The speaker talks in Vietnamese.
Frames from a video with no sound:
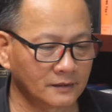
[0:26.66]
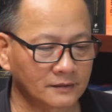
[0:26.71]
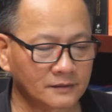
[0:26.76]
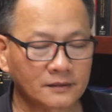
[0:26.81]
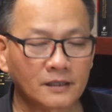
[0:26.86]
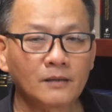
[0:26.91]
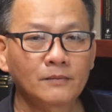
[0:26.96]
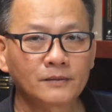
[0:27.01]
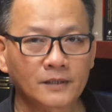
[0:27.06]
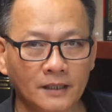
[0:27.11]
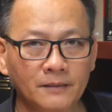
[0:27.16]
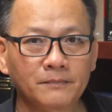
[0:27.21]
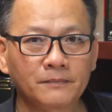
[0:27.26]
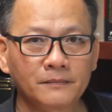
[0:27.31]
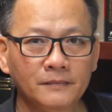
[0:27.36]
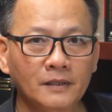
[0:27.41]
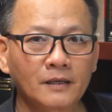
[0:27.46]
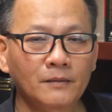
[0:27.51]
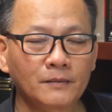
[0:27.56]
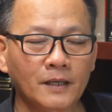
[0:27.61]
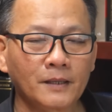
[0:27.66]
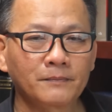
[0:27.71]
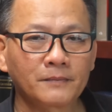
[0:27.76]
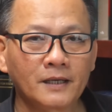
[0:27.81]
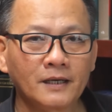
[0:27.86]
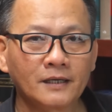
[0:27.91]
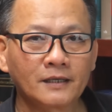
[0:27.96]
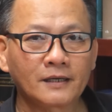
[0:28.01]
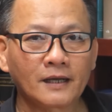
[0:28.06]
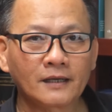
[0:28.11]
không kịp không kịp
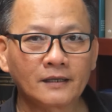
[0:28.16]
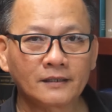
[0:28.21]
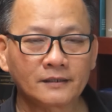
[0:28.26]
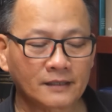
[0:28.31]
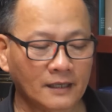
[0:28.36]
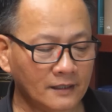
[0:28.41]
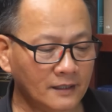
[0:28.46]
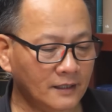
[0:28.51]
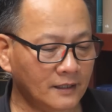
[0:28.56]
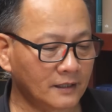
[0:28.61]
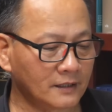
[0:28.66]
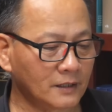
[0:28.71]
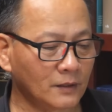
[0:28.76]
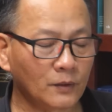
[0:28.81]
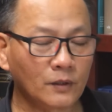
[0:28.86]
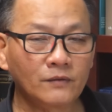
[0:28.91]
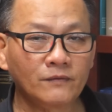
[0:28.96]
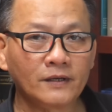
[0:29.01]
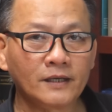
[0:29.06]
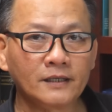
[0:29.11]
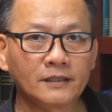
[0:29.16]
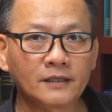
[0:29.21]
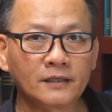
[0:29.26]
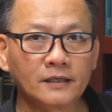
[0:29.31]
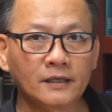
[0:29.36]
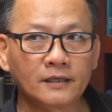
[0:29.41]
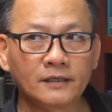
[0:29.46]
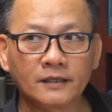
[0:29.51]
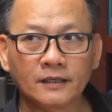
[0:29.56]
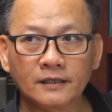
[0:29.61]
thời trả trả lời cho quý vị cho
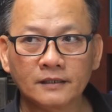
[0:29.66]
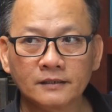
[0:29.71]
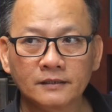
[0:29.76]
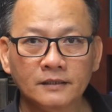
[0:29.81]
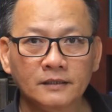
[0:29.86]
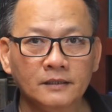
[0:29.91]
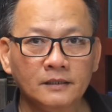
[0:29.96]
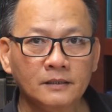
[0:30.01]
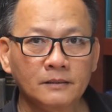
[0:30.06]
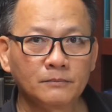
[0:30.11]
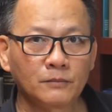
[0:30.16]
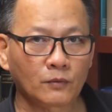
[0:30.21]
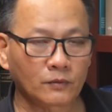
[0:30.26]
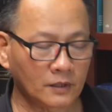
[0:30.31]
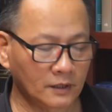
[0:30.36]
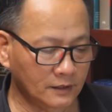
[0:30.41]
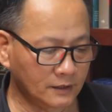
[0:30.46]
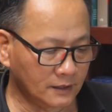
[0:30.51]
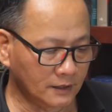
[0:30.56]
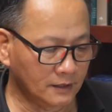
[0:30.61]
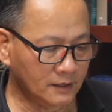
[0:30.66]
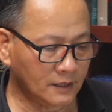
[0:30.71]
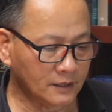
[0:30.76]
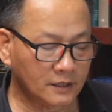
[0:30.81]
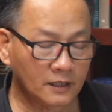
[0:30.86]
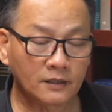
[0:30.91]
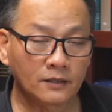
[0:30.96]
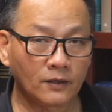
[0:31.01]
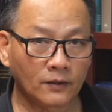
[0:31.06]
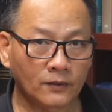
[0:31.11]
nên à, một lần nữa là
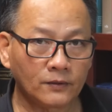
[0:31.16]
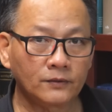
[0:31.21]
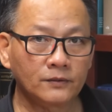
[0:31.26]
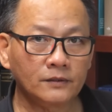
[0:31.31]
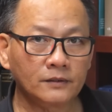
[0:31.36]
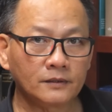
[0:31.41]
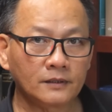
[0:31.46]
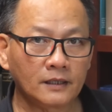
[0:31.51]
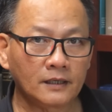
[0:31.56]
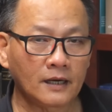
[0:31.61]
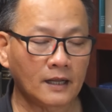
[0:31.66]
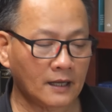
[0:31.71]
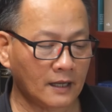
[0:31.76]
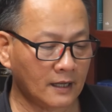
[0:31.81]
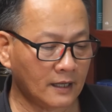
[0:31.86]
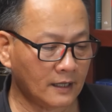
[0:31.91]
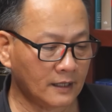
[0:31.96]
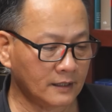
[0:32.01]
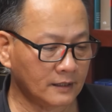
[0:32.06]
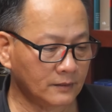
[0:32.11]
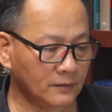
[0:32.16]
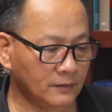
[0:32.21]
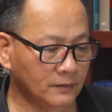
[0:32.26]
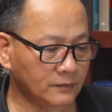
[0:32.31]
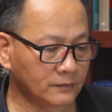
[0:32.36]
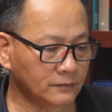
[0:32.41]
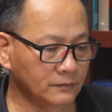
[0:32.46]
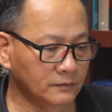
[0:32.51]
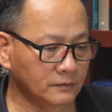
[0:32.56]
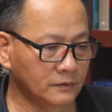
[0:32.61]
xin lỗi là à,
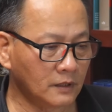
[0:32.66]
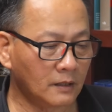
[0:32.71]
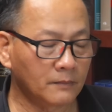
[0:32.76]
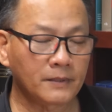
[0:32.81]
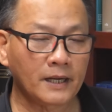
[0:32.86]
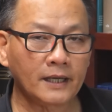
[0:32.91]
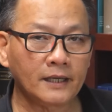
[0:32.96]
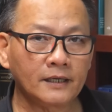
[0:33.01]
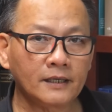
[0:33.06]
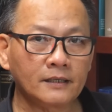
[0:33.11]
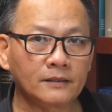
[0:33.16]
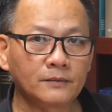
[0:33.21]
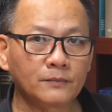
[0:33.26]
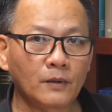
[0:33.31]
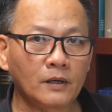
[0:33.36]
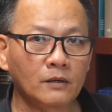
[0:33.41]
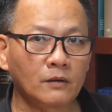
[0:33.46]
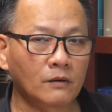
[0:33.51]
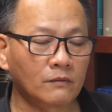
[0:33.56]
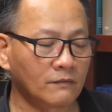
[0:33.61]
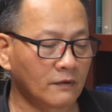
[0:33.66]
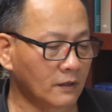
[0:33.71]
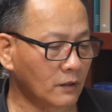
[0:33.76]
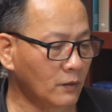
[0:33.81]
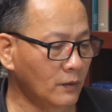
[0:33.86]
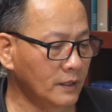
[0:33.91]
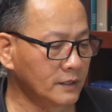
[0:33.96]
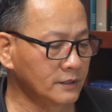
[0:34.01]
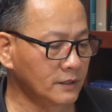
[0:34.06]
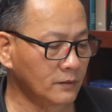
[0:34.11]
hôm nay đó Quang Hùng và
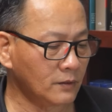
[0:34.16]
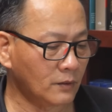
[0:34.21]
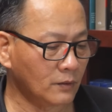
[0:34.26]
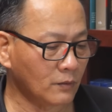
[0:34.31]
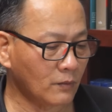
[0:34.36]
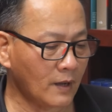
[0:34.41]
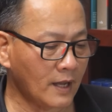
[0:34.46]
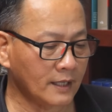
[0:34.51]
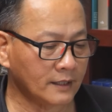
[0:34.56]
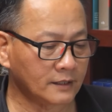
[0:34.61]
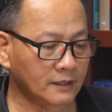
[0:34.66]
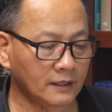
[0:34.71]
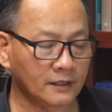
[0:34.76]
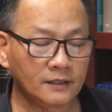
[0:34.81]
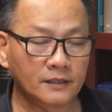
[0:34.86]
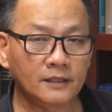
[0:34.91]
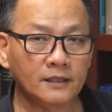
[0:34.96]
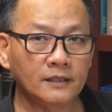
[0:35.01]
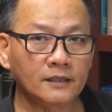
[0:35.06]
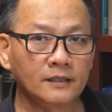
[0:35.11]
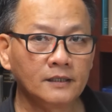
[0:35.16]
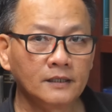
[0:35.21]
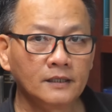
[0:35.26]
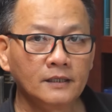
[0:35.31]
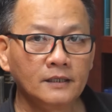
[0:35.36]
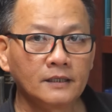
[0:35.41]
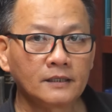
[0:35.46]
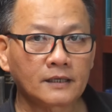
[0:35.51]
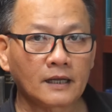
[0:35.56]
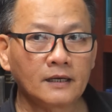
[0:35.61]
cô Angel Hồ Quang chỉ ờ,
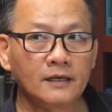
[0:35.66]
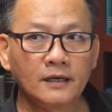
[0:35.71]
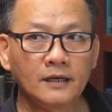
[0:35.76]
trả